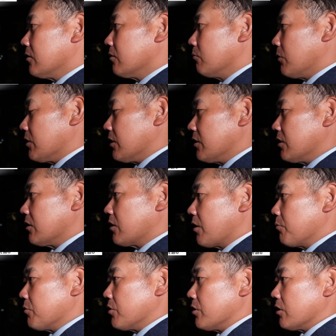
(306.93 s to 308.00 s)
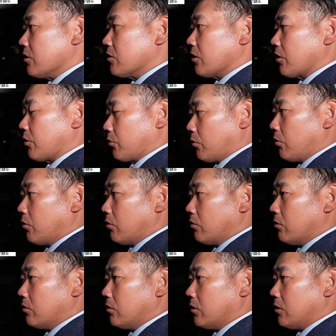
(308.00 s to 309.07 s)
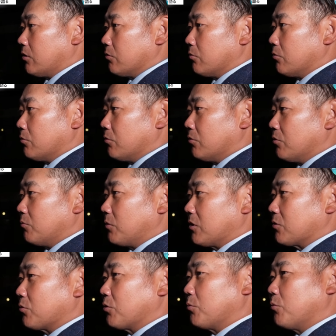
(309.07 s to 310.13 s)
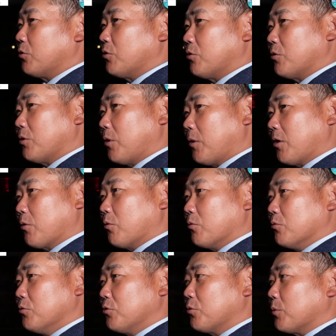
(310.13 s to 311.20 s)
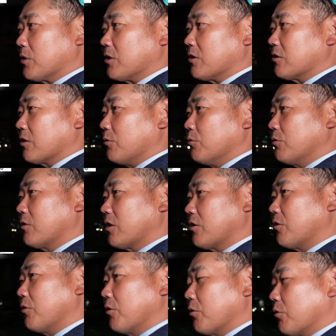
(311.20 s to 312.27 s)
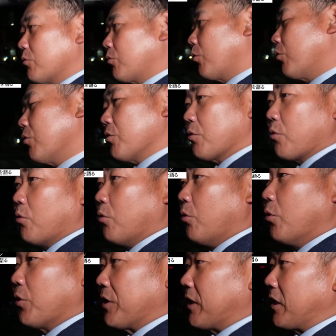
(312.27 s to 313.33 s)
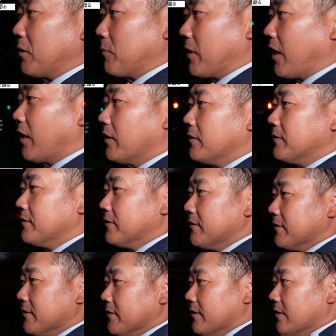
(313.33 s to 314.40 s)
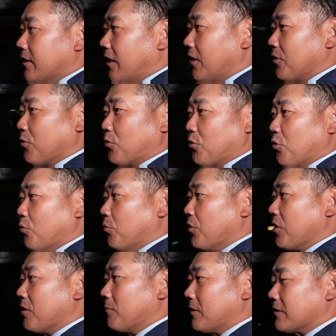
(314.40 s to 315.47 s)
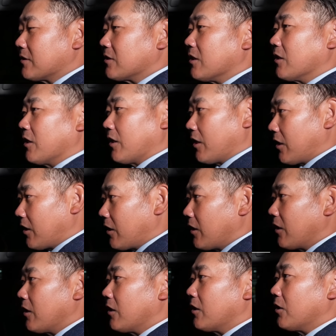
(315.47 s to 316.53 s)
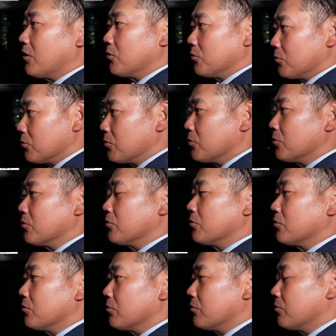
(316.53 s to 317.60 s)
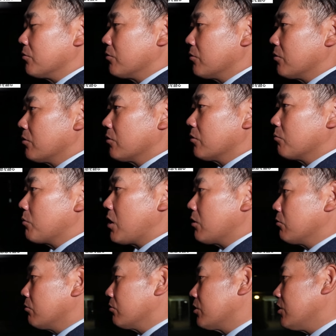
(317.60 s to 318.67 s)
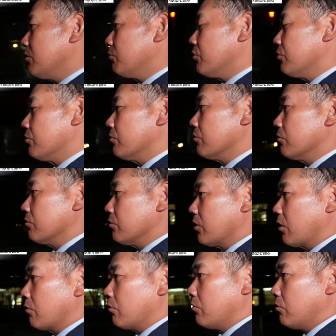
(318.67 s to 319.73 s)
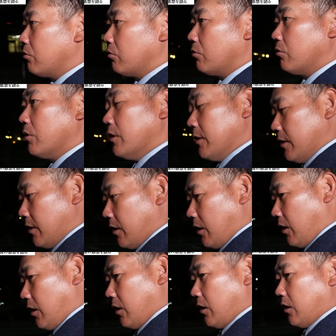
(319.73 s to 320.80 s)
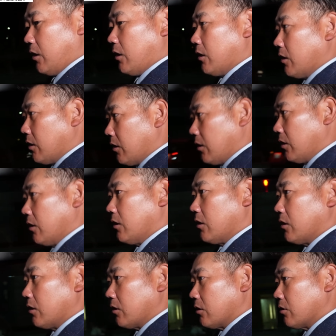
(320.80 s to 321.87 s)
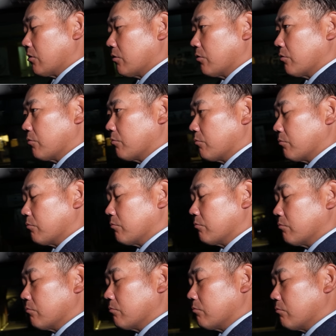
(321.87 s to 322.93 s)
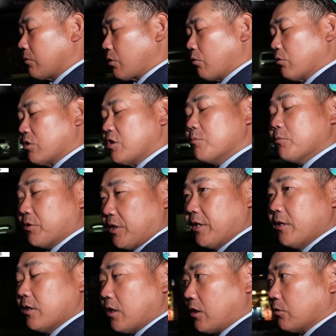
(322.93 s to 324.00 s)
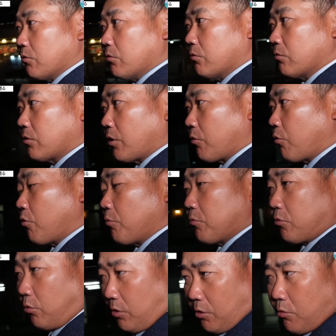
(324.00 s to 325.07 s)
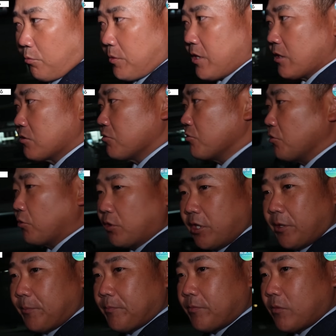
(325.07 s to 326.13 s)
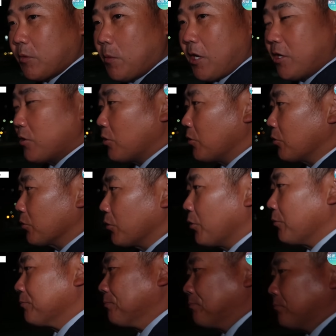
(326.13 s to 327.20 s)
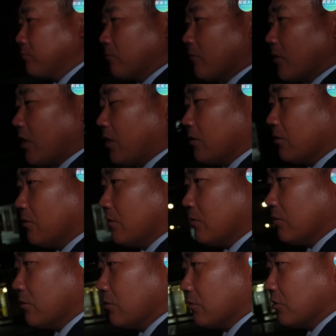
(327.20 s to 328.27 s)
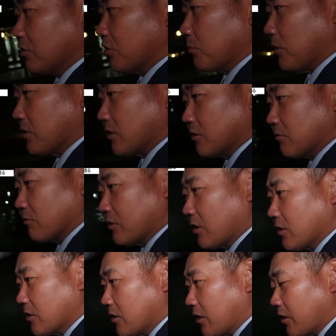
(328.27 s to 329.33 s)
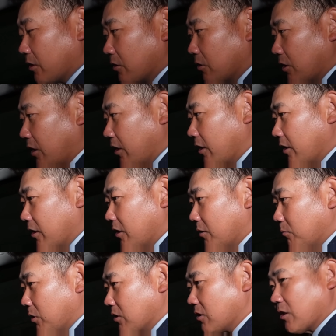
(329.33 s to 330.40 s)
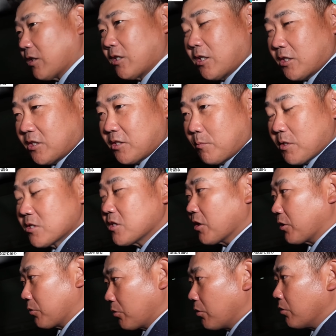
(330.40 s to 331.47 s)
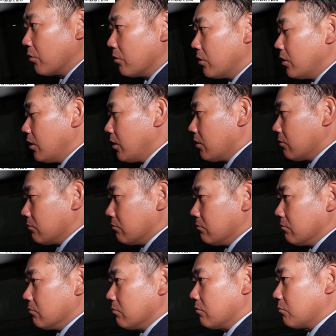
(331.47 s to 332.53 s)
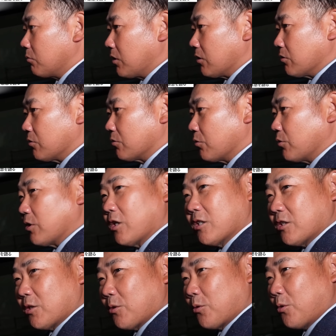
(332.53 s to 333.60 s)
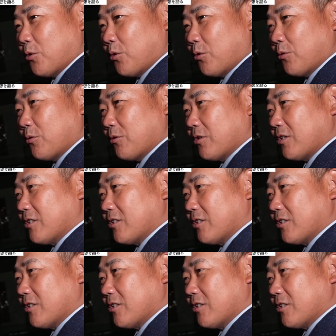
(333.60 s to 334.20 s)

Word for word: まあ、先制タイムリーでしたけど、あのーまあ、それもやはりこうヌートバー選手が打ったっていうところにこう大きな意味があるように思えましたね。えー、それどどういう意味ですか、まあ、あのチームがこう、えーまあ、こうチームにあの、はい、結構溶け込みやすいように、まあ、いろいろとあのヌートバー選手に対して、えー、回してあげたりしてましたけど、はいうん、まあ、それに対してこう